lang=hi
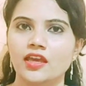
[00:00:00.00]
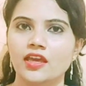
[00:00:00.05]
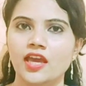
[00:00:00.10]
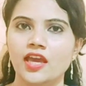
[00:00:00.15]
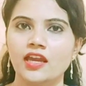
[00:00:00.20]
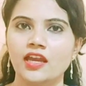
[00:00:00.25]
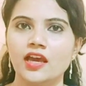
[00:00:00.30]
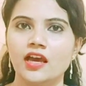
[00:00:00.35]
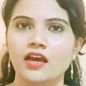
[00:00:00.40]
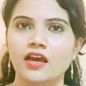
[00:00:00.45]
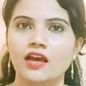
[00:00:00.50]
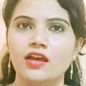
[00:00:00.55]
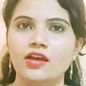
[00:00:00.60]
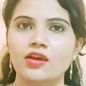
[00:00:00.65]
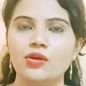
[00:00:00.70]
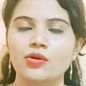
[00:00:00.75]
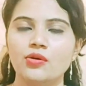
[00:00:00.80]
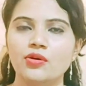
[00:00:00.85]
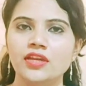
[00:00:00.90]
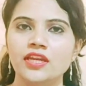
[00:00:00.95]
है ना
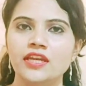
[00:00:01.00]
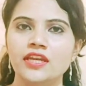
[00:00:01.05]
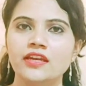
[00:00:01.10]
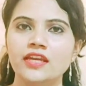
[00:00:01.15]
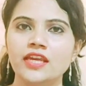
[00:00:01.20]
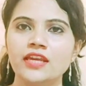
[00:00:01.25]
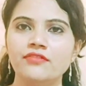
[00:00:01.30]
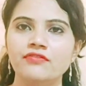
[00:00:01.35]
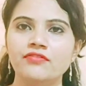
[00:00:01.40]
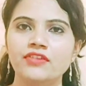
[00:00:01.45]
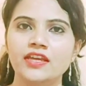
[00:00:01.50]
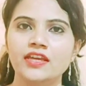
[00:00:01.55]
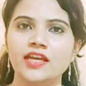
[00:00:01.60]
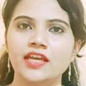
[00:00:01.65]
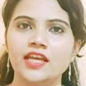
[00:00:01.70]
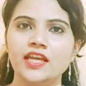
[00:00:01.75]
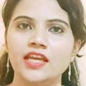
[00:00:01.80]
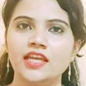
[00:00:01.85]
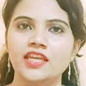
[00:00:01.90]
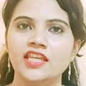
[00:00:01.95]
और ये रिंग
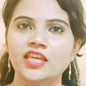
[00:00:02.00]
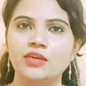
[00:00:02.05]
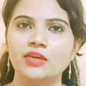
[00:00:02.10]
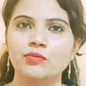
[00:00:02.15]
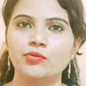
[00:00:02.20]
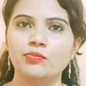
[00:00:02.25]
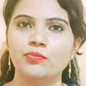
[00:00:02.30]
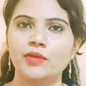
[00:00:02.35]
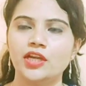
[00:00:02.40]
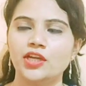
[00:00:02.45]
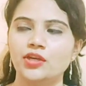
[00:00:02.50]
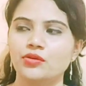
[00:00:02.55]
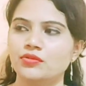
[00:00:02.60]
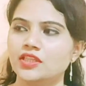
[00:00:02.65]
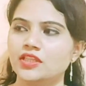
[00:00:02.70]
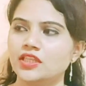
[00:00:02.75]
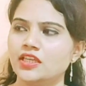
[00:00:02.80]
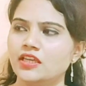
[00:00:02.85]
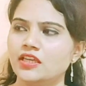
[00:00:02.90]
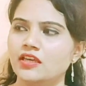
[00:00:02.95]
फिंगर है इनकी मूवमेंट
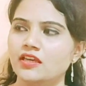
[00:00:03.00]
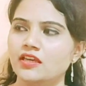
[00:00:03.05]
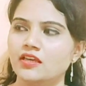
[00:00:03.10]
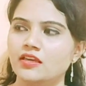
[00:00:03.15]
होती है